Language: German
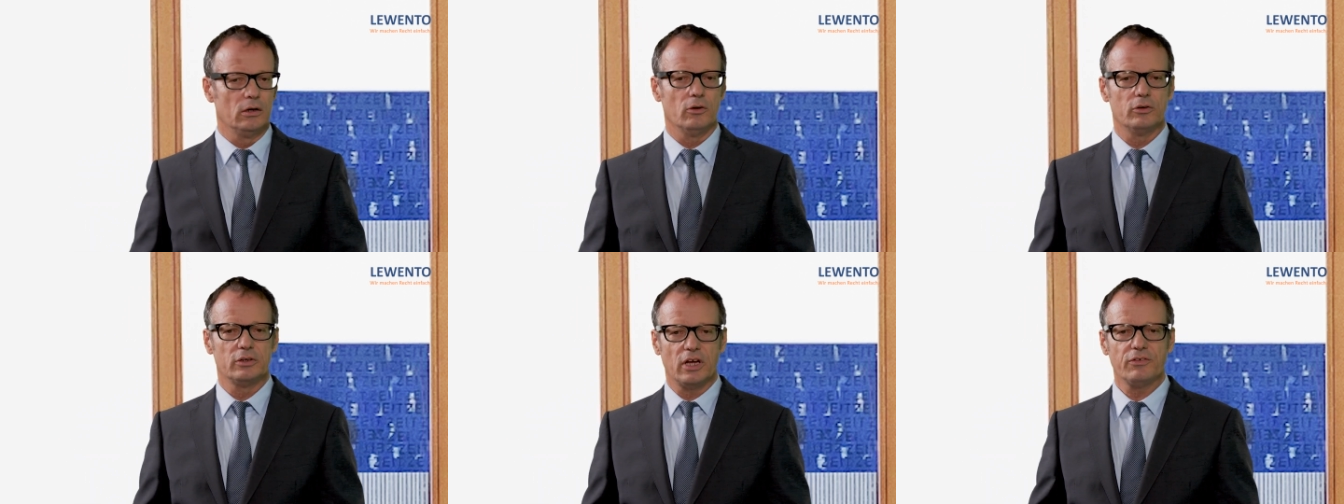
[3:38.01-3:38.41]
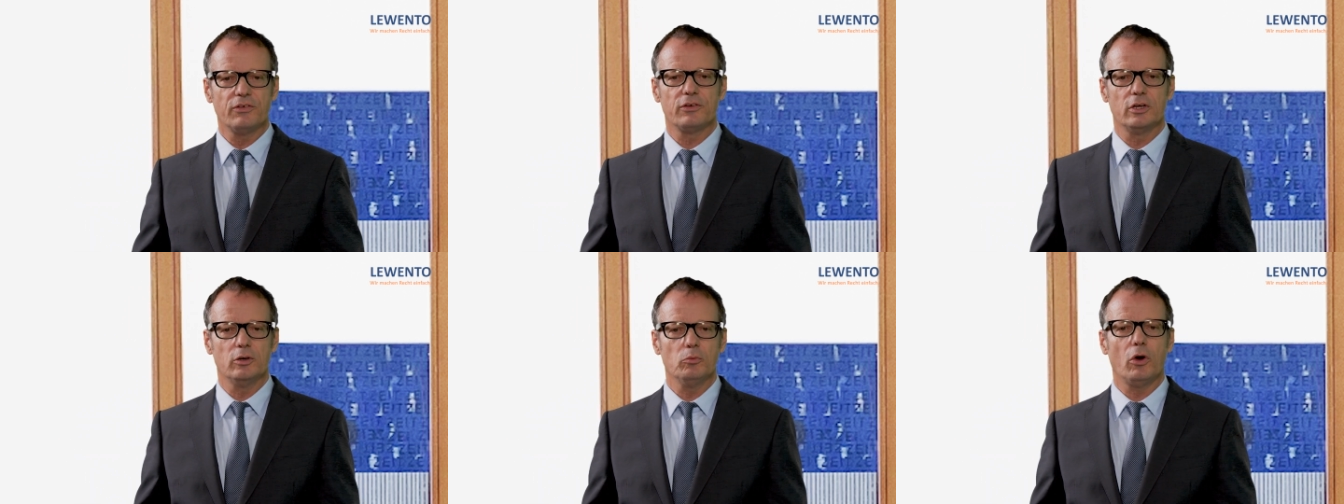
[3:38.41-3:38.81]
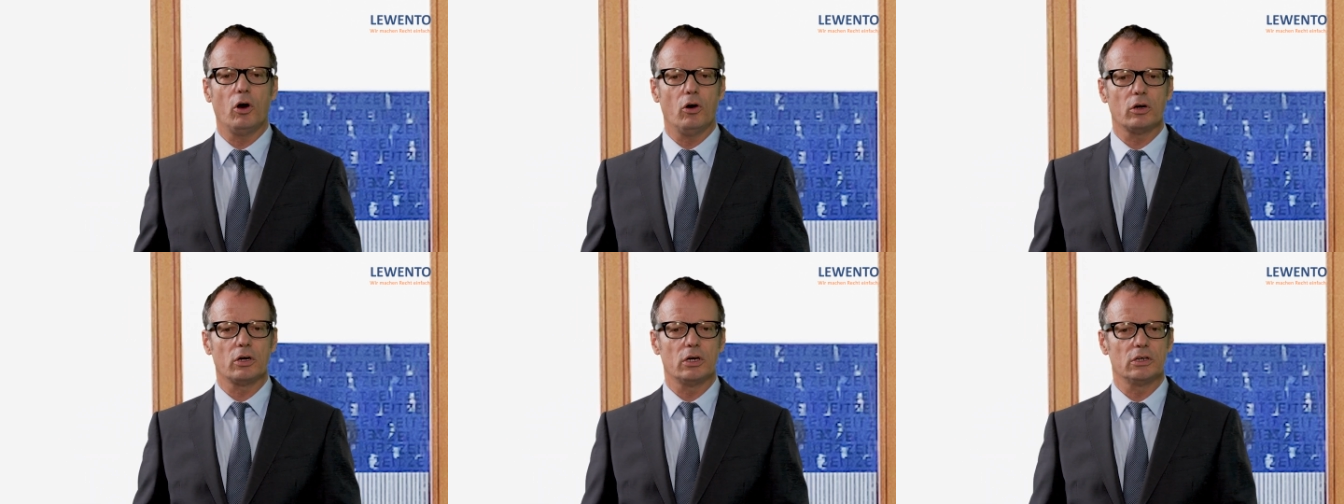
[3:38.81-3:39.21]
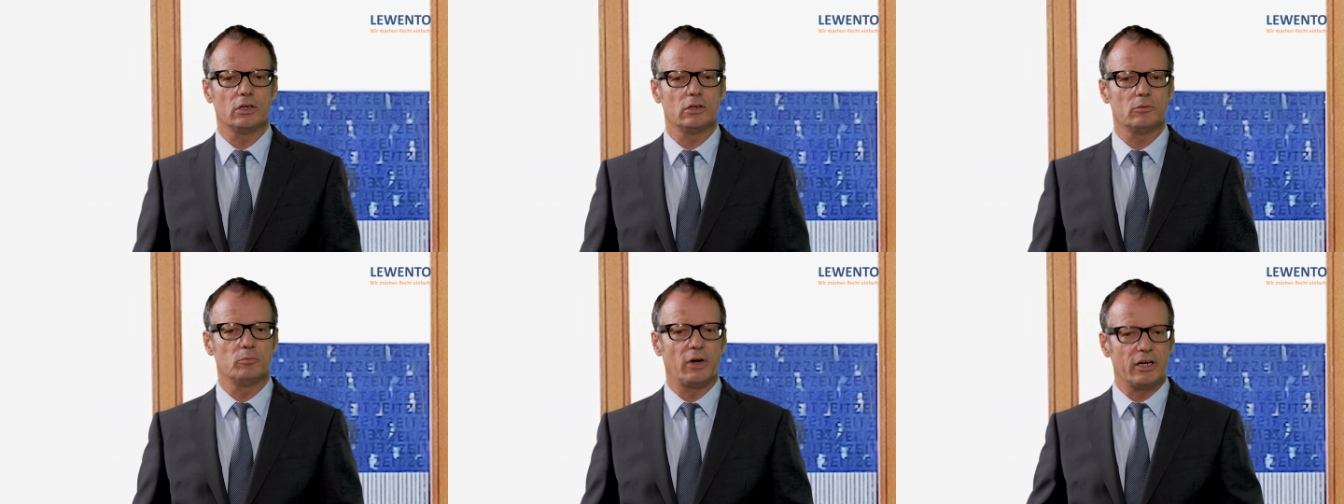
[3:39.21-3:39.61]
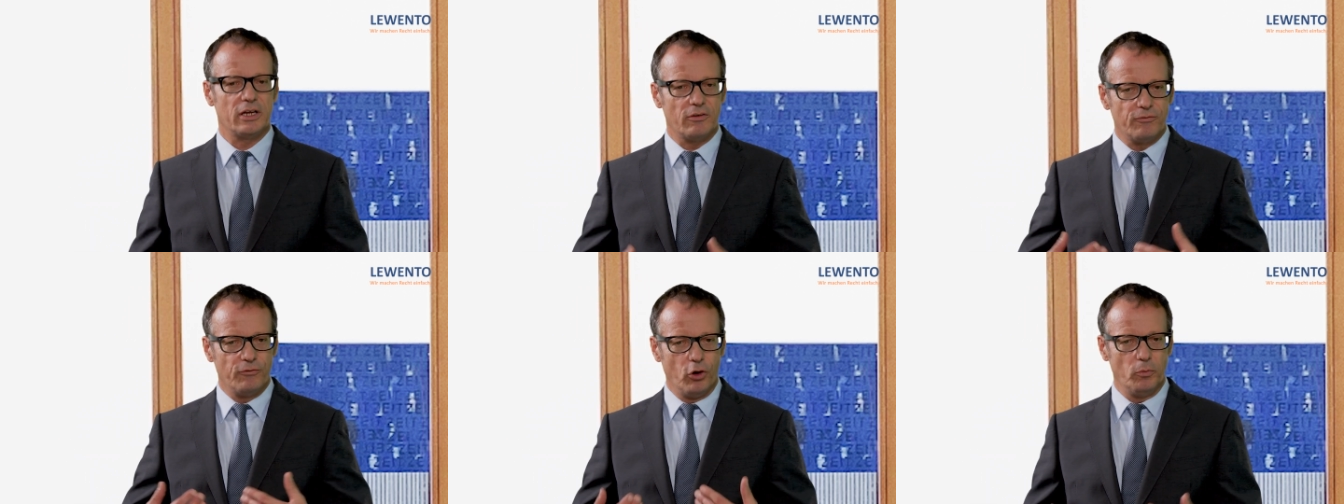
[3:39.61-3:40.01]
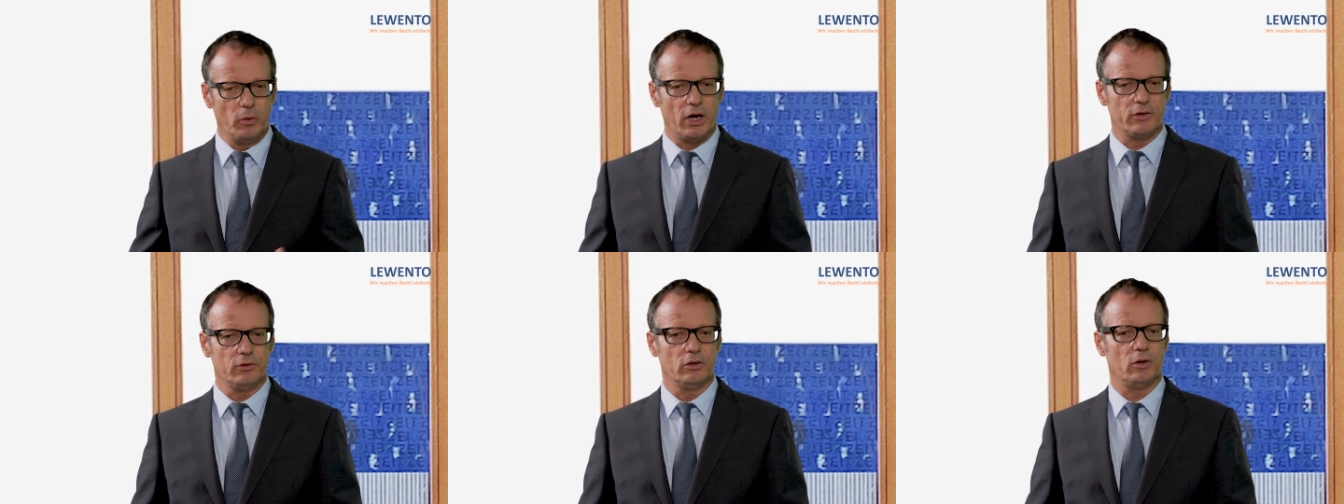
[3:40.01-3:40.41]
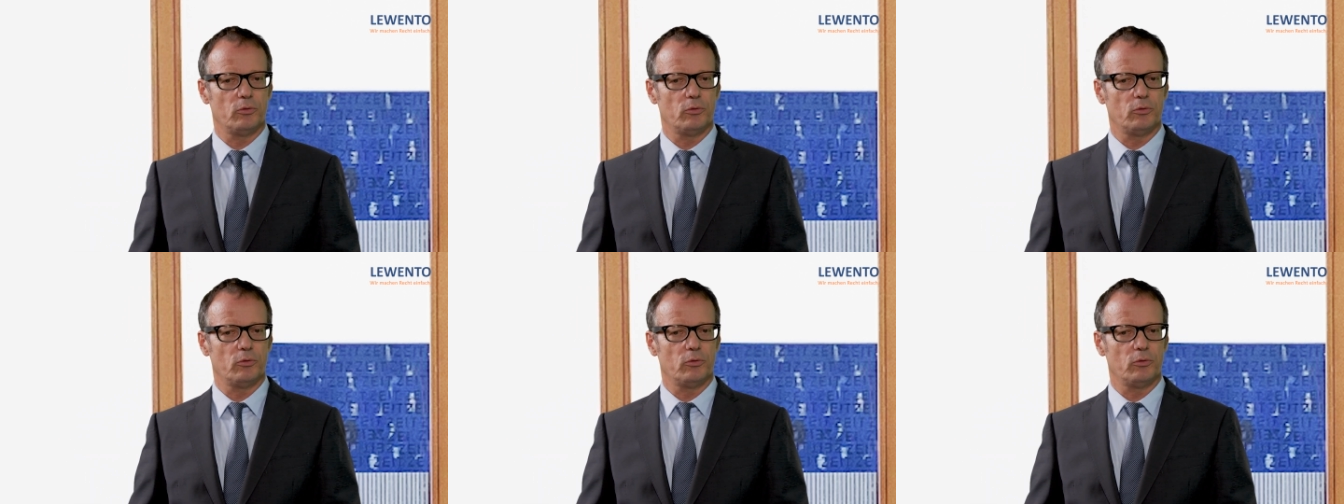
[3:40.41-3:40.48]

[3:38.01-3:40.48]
Und das ist eben auch äh, bei der Vorbereitung